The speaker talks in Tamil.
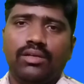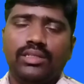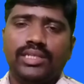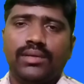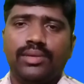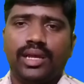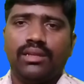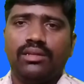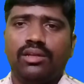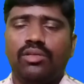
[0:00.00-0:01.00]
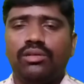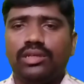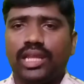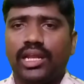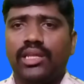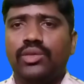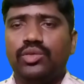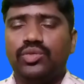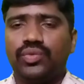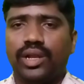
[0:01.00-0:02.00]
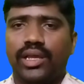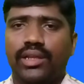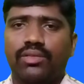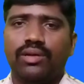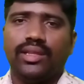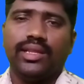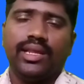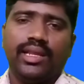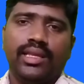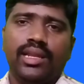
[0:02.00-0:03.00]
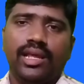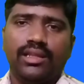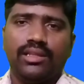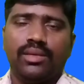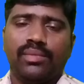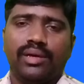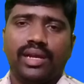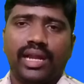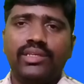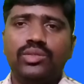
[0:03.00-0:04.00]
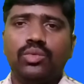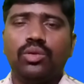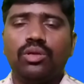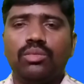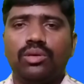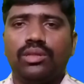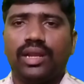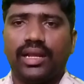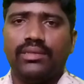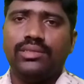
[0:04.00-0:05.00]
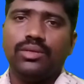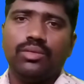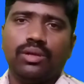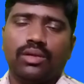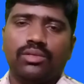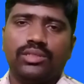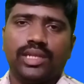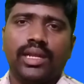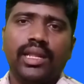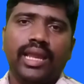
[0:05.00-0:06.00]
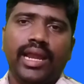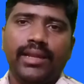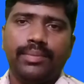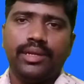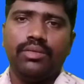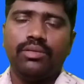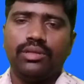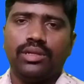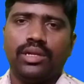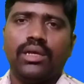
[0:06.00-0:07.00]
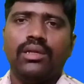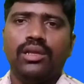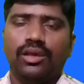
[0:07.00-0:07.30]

டவுக்கு சாப்பிட்டாலும் டவுக்கு நல்ல யூஸ்ஃபுல்லாக இருக்கும் அதனால் எல்லோரும் நம்ம ரைஸ் கொடுக்கும்போது ரைஸை கூட கொஞ்சம் தண்ணி ஆட் பண்ணி கொடுத்தோம்னா